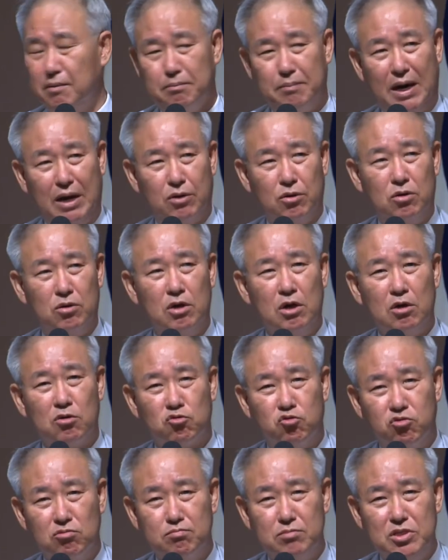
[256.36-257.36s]
바로
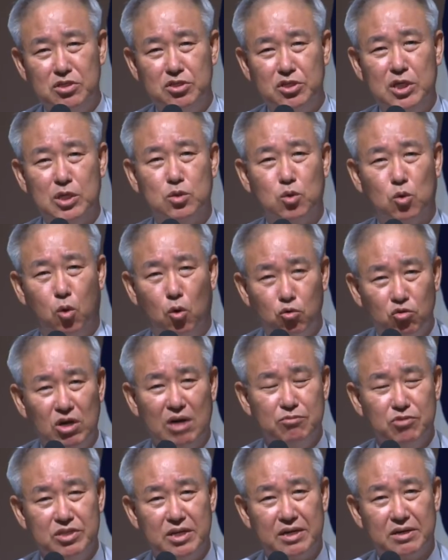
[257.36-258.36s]
국민들이
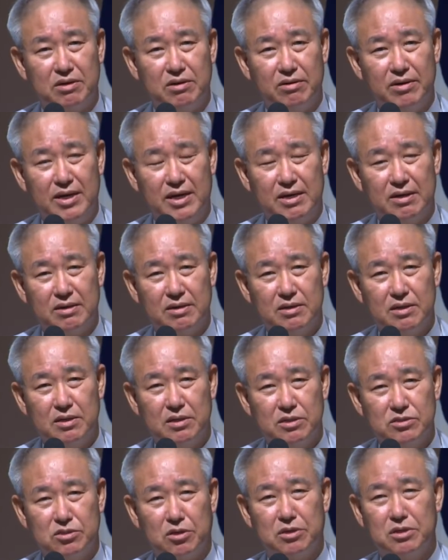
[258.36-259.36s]
공유하면 되는 거예요.
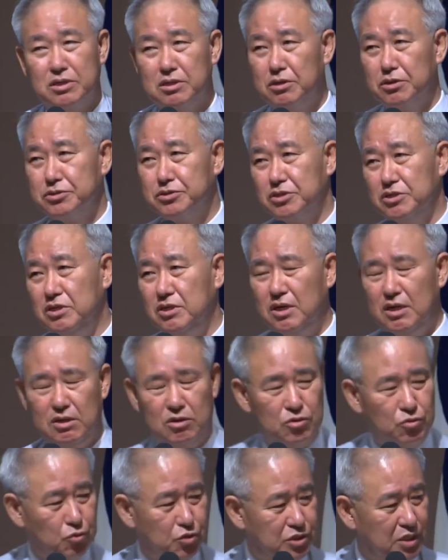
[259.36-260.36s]
저는 그것을
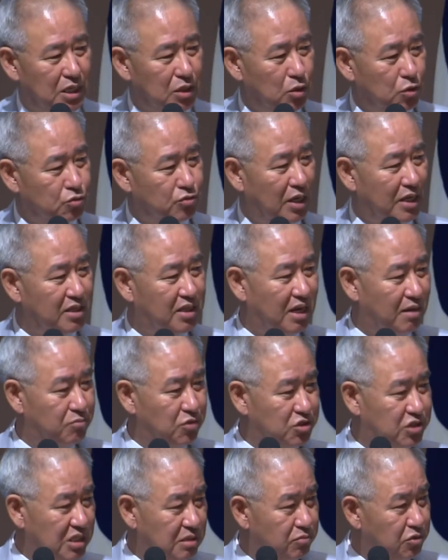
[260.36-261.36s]
오시라 교수한테
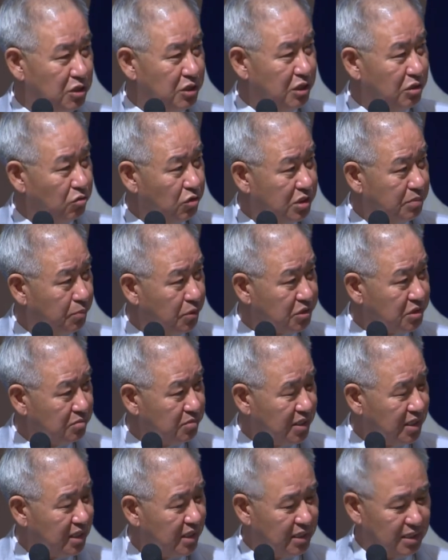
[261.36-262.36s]
한번 질문을 드리고
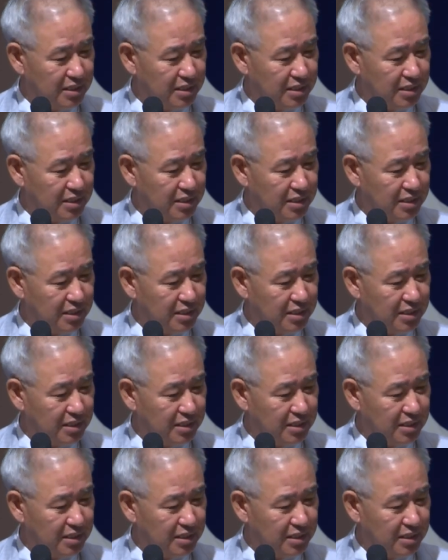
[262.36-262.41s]
싶었습니다.